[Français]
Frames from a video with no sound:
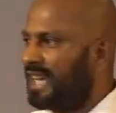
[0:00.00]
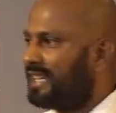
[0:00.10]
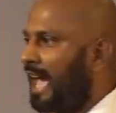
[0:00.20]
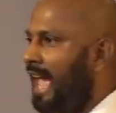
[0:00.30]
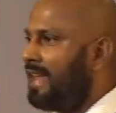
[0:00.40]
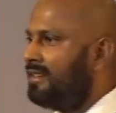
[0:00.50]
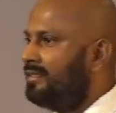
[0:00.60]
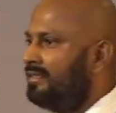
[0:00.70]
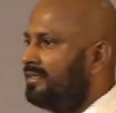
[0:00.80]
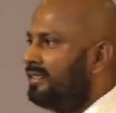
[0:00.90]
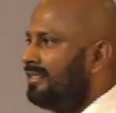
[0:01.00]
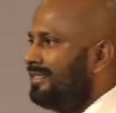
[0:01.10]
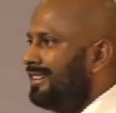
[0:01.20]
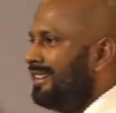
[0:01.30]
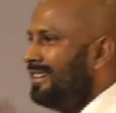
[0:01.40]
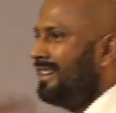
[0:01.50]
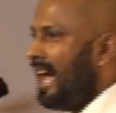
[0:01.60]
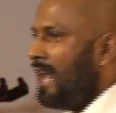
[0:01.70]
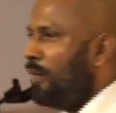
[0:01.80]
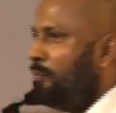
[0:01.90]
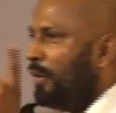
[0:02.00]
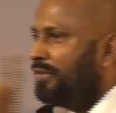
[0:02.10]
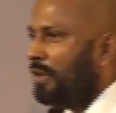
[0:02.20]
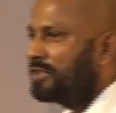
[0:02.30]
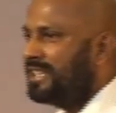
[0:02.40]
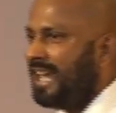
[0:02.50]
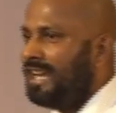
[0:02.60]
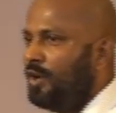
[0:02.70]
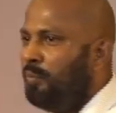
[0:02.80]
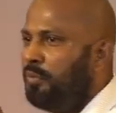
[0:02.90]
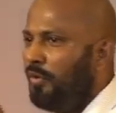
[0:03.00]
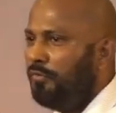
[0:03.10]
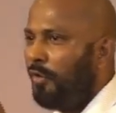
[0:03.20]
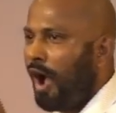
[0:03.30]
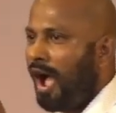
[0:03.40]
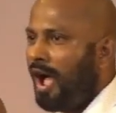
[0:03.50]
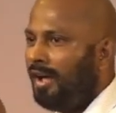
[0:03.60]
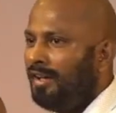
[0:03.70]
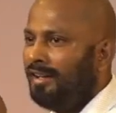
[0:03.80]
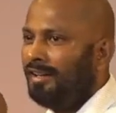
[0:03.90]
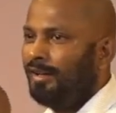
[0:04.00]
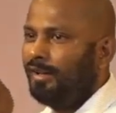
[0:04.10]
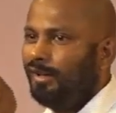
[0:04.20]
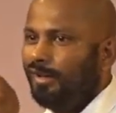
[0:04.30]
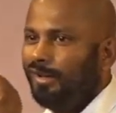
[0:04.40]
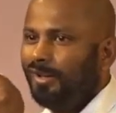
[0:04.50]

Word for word: Bien que cette graine a le potentiel et le pouvoir